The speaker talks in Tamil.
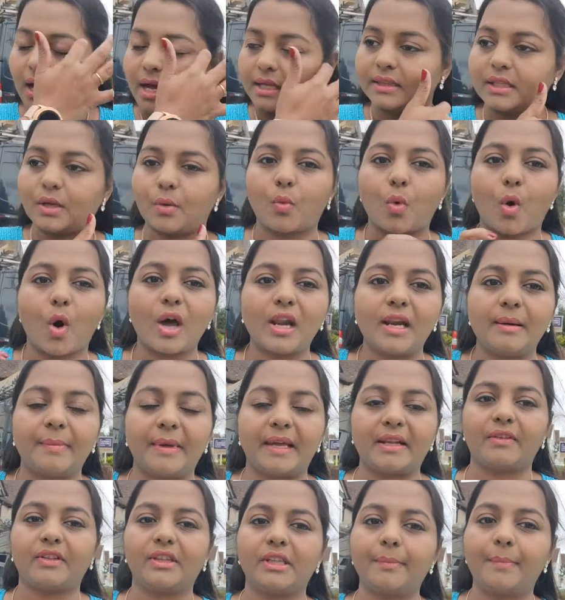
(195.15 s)
அந்த வால்
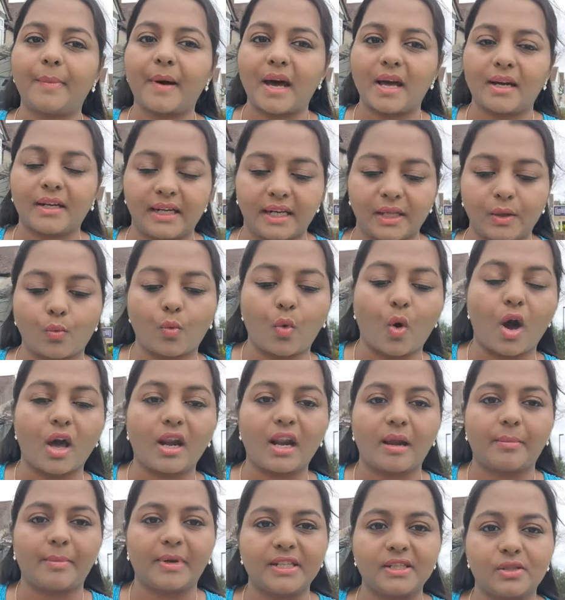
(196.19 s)
பேர் வந்து பார்ட்டி
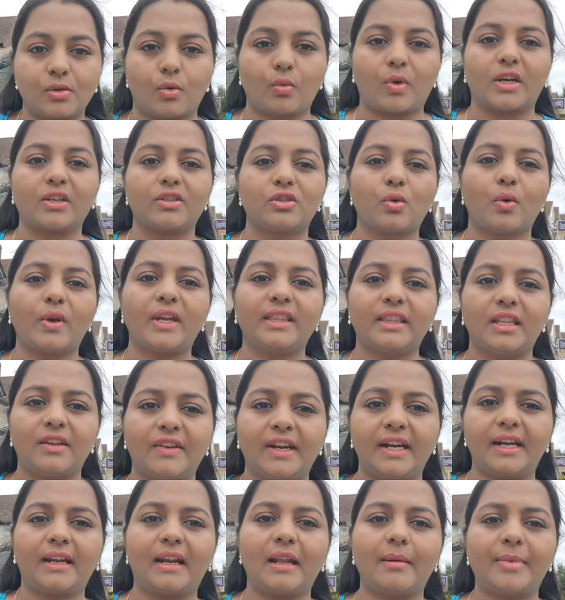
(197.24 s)
வால் அப்படின்னு சொல்லுவாங்க ஸோ இந்த
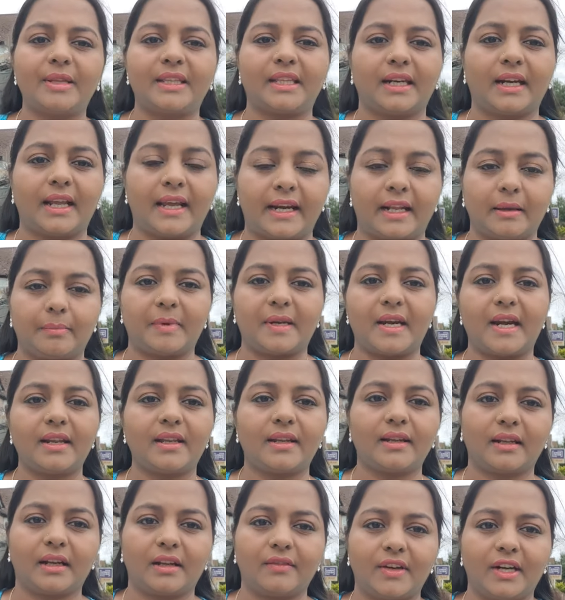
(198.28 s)
வீடெல்லாம் பார்த்திங்கன்னா எனக்கு
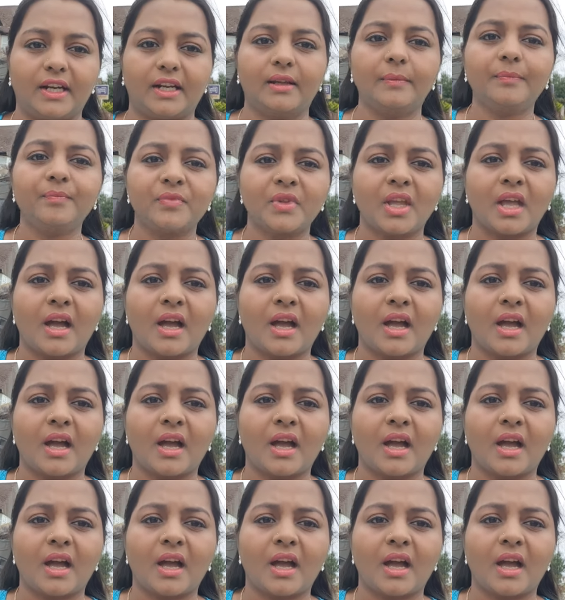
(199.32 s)
பின்னாடி இருக்கிற வீடு